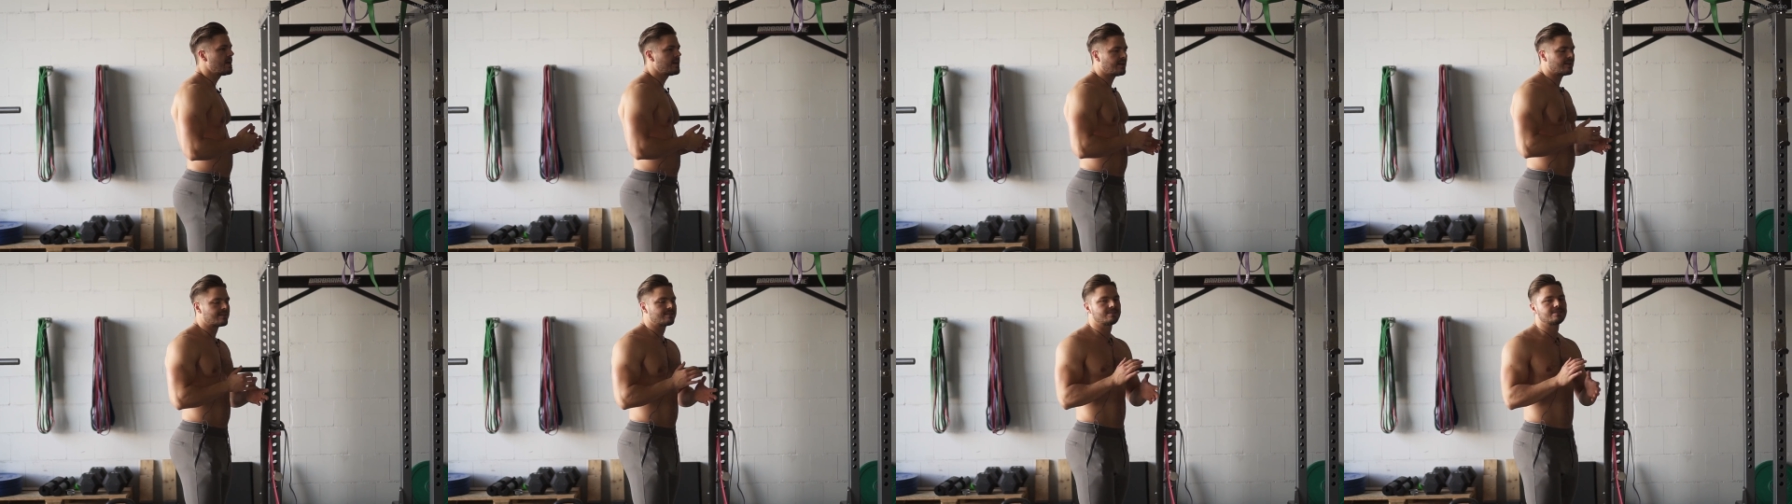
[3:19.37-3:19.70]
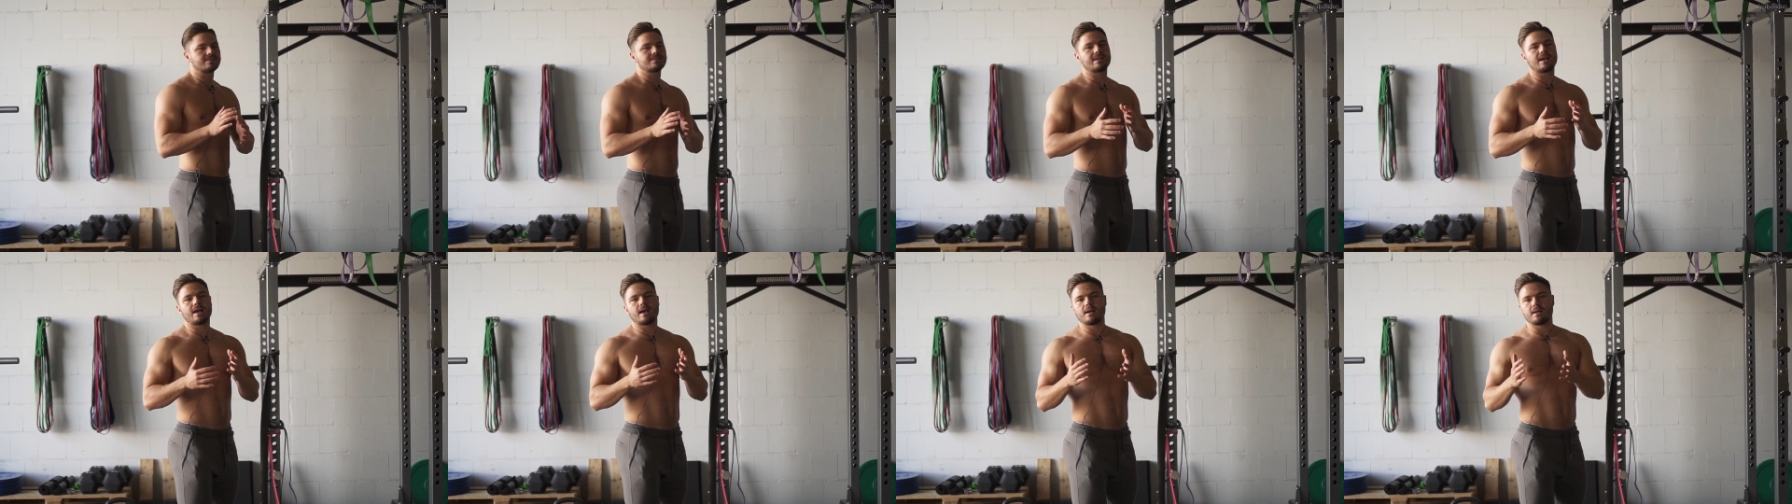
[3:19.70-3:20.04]
Das
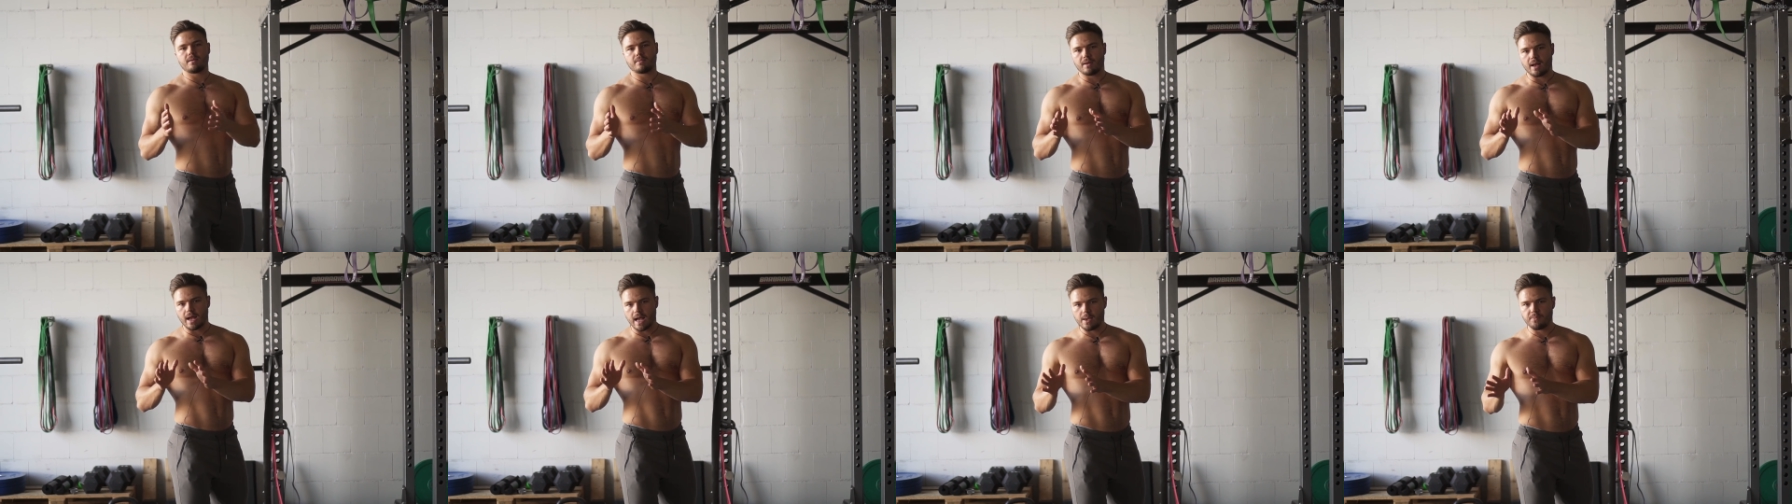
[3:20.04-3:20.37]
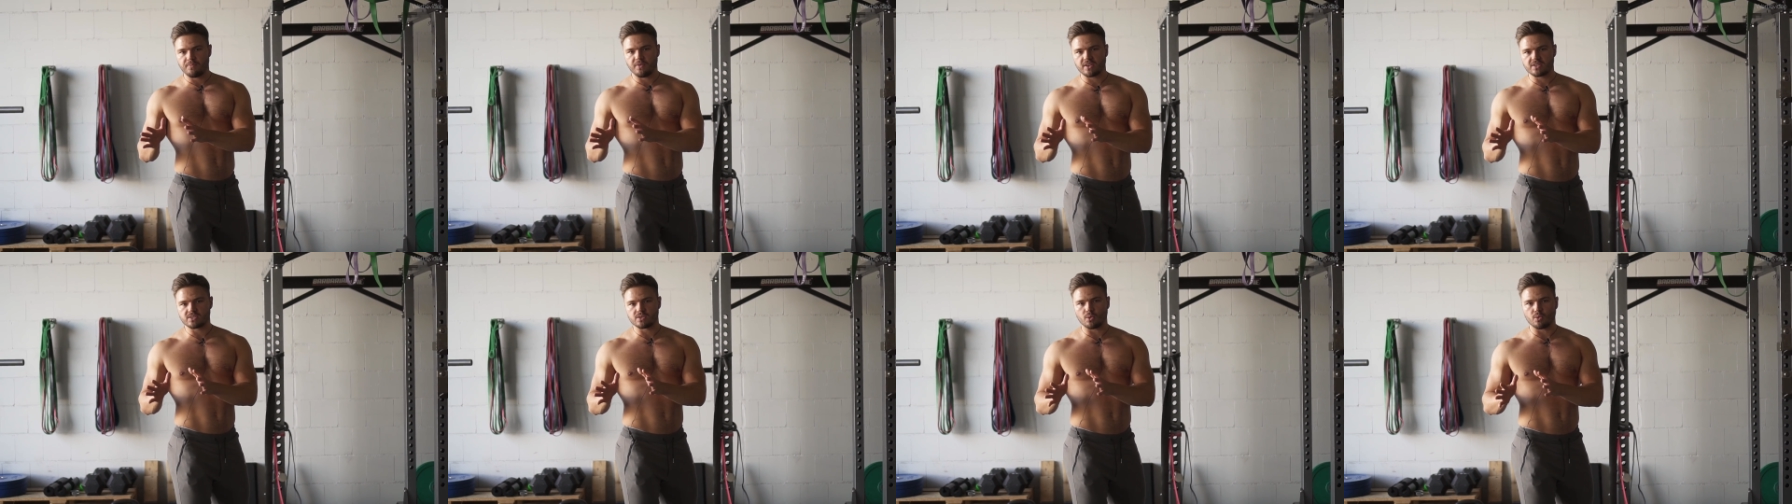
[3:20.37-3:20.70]
ist ja
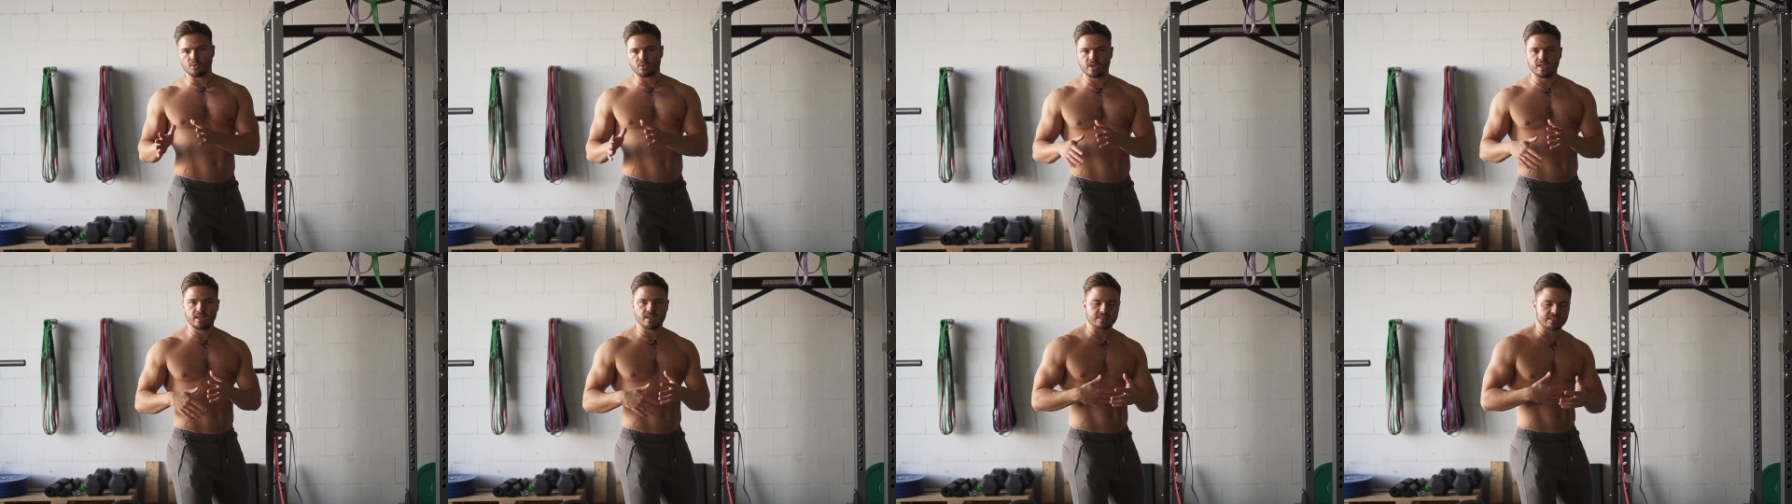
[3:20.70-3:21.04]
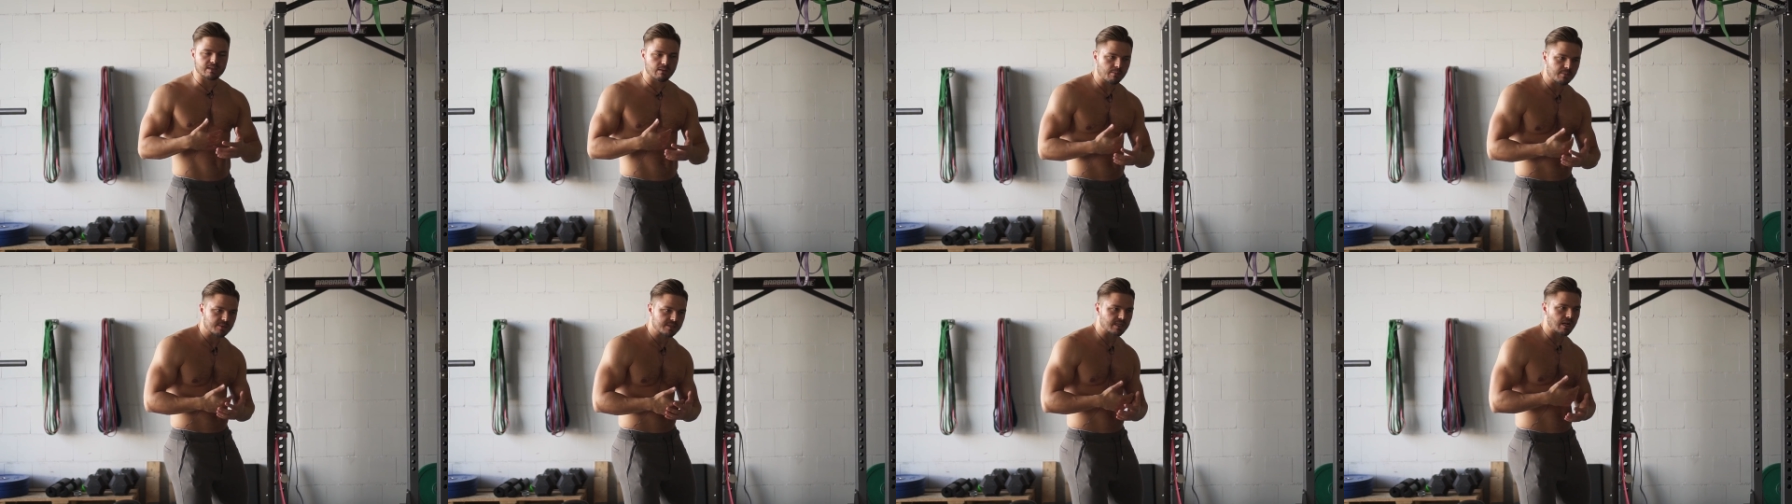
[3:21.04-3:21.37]
halbwegs noch okay, das
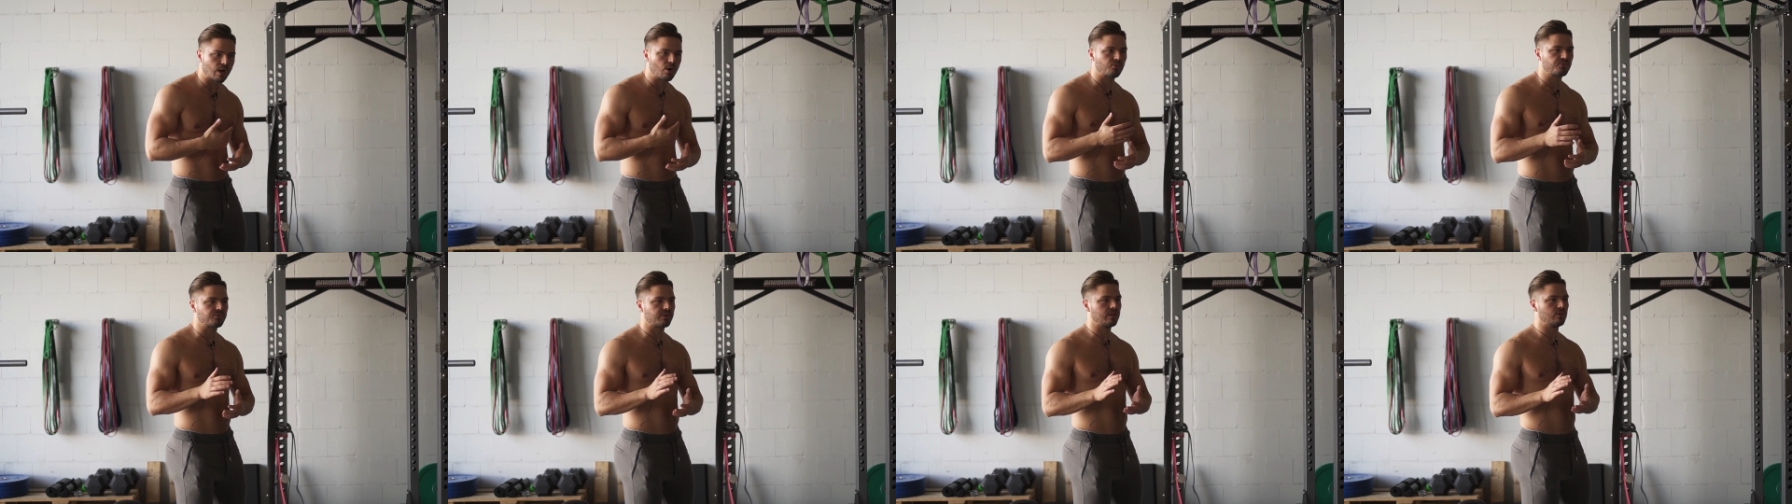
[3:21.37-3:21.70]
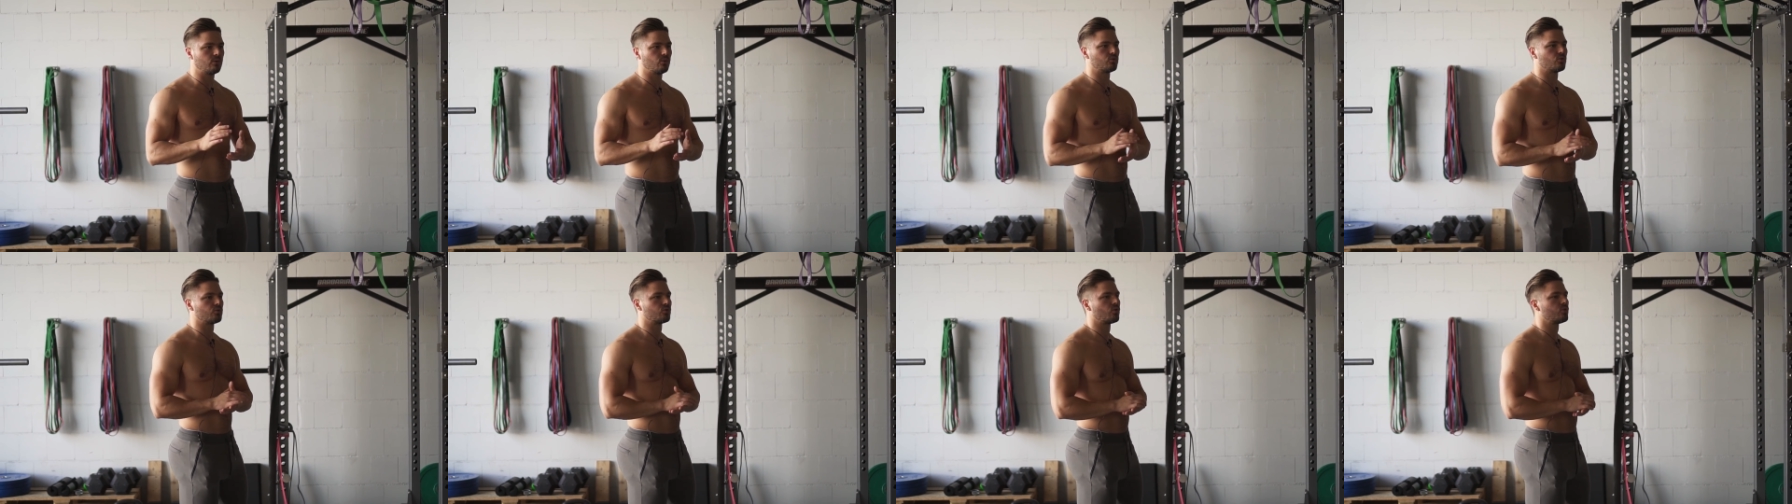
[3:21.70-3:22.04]
kann man ein bisschen aufdehnen
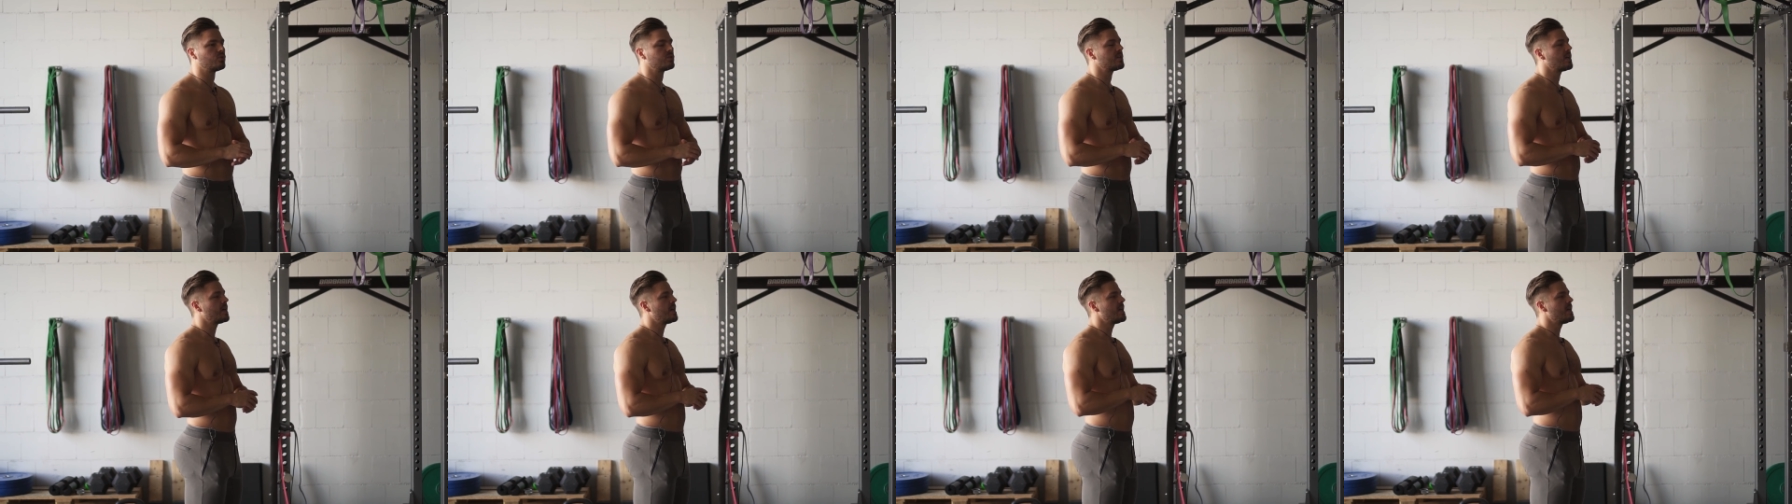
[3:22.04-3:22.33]
und und und.